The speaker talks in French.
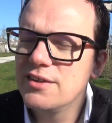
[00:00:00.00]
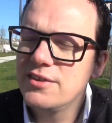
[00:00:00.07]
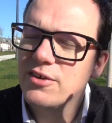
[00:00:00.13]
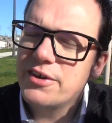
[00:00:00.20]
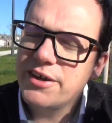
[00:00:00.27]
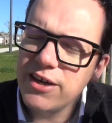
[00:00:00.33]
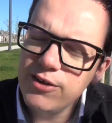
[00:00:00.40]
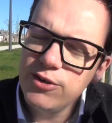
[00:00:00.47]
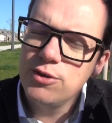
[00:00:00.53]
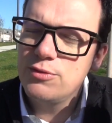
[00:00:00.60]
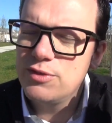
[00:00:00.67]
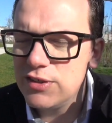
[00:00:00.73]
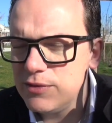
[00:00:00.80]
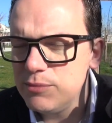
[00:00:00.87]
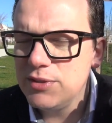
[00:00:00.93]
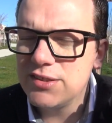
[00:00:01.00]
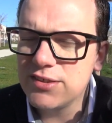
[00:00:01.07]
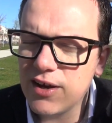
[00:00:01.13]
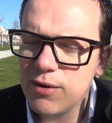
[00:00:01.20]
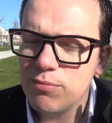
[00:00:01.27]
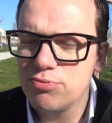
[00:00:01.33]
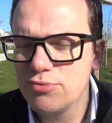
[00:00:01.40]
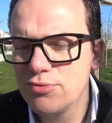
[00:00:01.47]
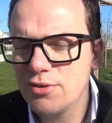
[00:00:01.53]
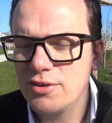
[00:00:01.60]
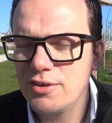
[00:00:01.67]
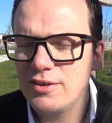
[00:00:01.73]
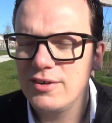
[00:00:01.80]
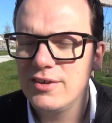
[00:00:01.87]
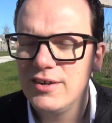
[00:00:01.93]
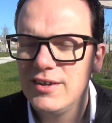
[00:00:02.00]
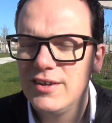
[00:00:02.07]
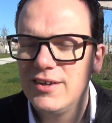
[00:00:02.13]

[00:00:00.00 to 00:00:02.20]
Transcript: dans quel lieu vous avez mis ça pour... Euh,